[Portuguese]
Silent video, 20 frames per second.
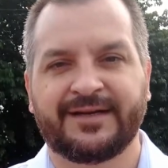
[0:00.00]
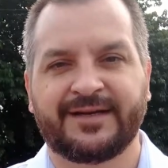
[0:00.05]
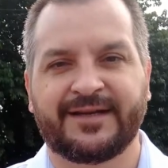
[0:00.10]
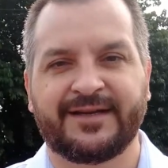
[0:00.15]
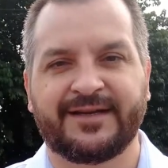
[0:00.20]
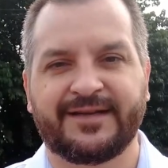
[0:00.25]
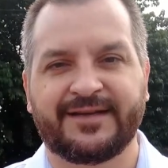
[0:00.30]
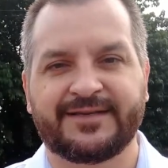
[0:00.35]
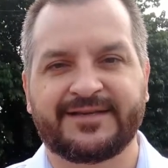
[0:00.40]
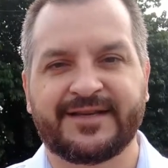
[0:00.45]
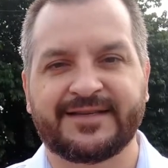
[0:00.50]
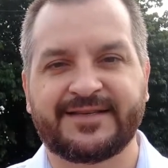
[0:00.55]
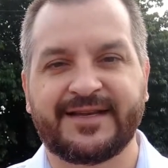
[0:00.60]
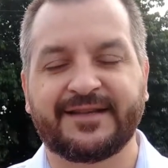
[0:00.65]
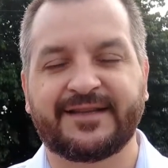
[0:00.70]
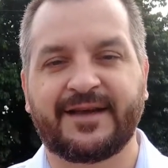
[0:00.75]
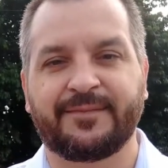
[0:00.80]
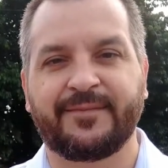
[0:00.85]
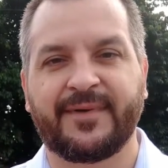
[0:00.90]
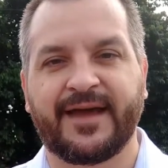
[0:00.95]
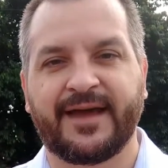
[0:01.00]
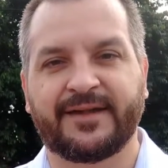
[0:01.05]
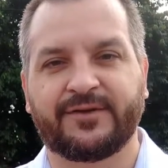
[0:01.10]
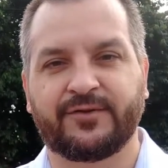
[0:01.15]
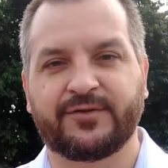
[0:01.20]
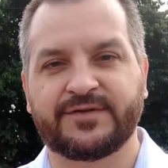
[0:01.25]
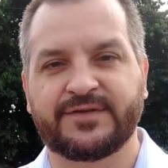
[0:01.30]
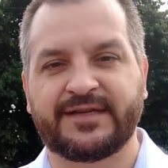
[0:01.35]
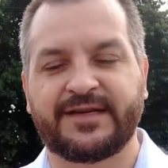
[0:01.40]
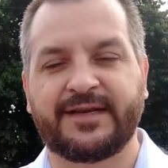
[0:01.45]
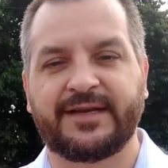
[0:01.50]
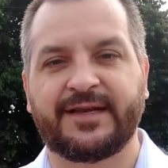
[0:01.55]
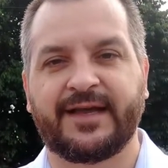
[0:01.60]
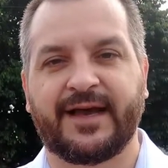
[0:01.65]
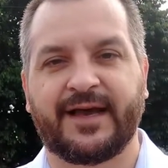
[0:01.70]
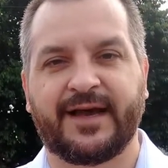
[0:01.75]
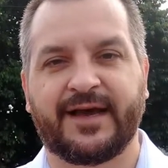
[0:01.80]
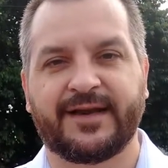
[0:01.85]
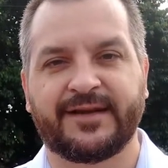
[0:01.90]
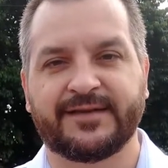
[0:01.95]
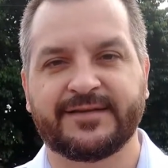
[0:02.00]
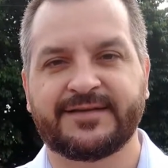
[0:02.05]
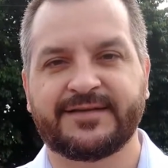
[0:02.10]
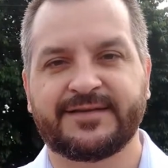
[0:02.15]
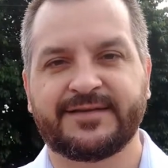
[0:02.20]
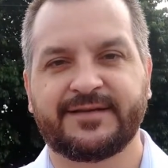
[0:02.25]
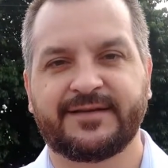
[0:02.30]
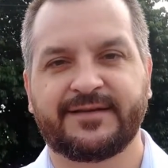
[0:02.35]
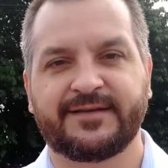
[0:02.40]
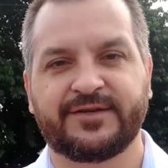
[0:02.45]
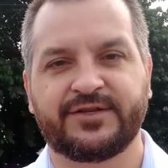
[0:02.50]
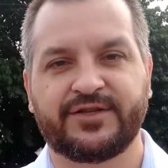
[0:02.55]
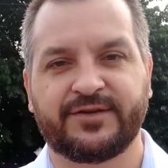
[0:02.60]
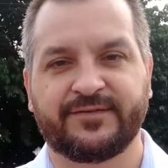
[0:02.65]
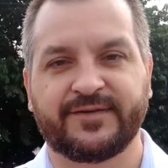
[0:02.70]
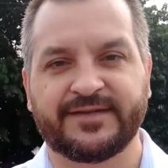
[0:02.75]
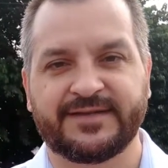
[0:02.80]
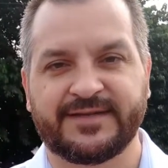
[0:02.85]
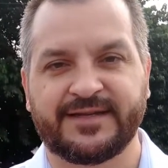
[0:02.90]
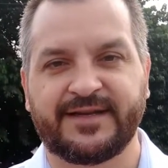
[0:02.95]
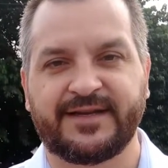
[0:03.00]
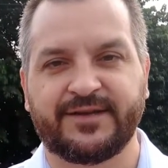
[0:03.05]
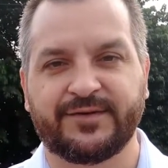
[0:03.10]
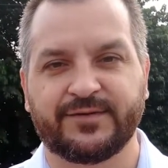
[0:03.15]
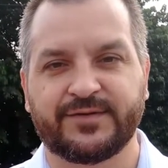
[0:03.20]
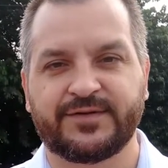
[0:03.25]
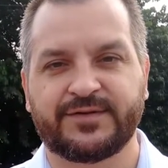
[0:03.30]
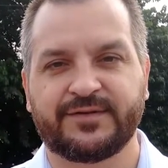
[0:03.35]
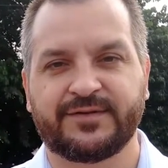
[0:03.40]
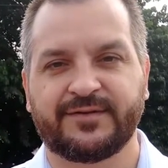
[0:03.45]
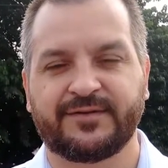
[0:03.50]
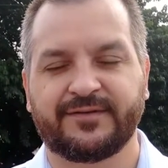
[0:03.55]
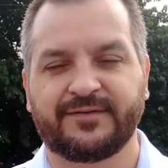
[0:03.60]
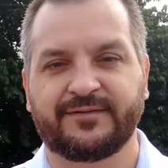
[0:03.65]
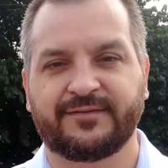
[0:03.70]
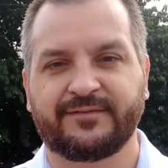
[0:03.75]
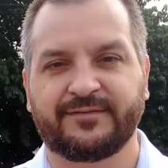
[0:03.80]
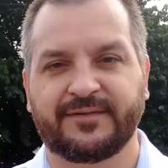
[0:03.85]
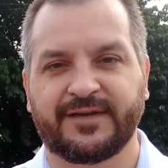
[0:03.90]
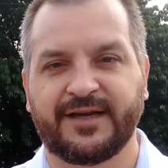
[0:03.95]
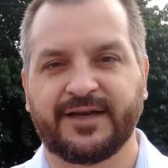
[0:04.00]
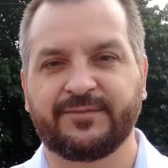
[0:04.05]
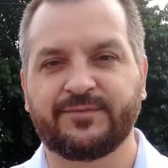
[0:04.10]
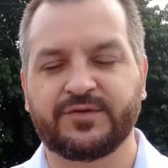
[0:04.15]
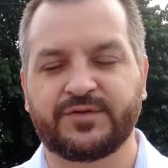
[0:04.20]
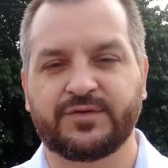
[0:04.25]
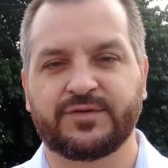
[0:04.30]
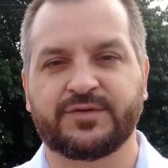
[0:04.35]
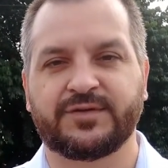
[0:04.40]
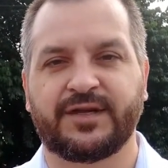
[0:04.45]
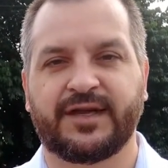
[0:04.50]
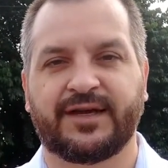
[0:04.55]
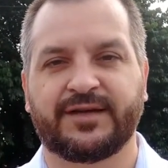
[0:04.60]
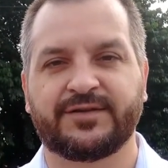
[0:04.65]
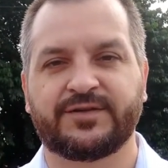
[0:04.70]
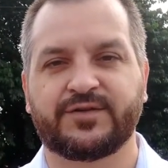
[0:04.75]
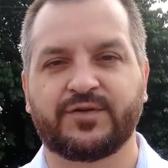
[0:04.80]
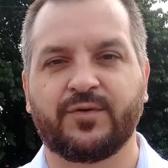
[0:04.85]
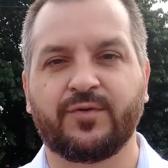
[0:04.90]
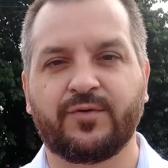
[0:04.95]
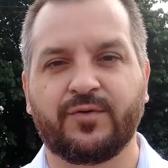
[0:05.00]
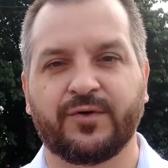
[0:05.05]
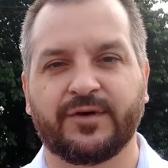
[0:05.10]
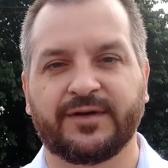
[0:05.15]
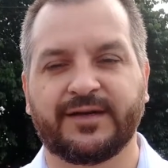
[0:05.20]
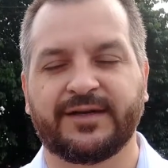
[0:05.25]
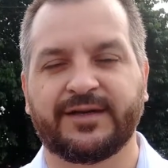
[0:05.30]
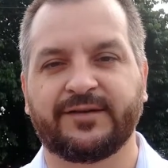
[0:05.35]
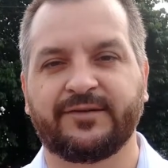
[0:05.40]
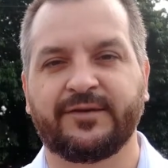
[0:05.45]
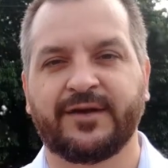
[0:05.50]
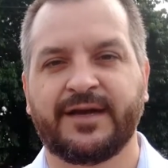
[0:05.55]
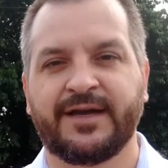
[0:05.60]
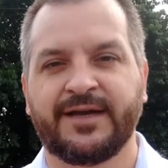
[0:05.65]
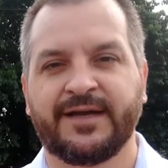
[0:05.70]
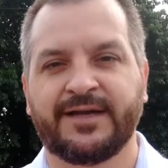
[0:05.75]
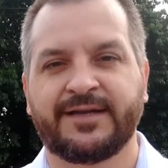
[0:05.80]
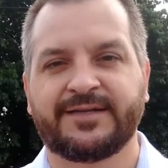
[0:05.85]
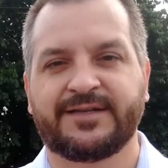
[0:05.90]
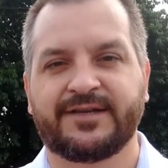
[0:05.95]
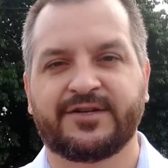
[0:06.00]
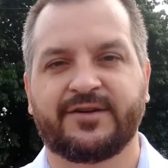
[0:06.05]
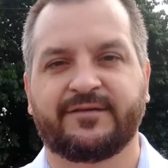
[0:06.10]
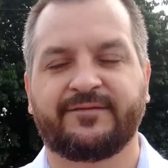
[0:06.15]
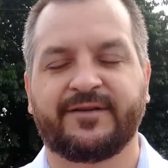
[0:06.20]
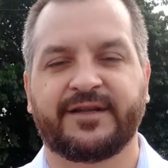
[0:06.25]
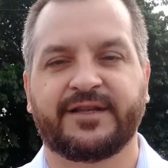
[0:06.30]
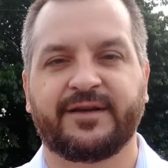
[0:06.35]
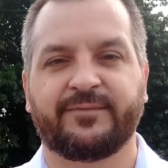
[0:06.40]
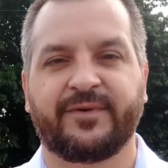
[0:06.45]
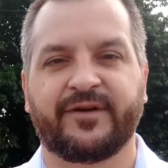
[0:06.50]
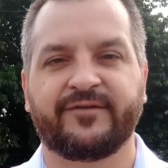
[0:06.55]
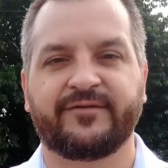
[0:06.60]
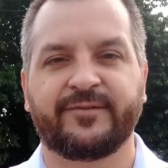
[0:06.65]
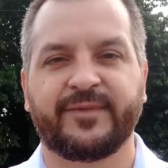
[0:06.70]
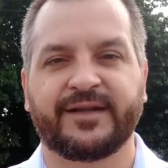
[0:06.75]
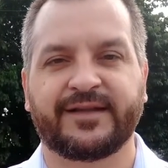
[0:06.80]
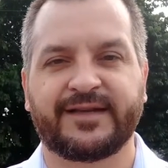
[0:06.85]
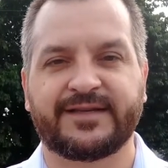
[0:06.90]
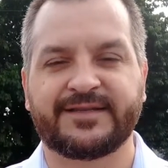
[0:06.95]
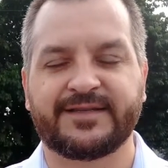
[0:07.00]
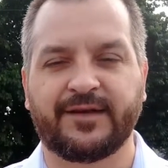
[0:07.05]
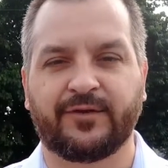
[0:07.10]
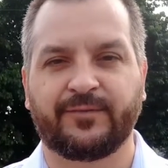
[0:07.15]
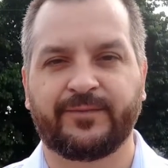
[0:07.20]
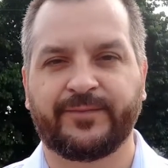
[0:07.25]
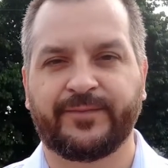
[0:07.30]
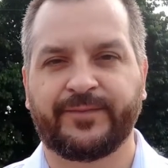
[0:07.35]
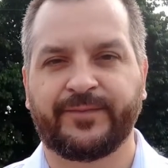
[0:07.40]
que 60 metros lineares de vizinhos, de ambos os lados concordando, seja feita a pavimentação.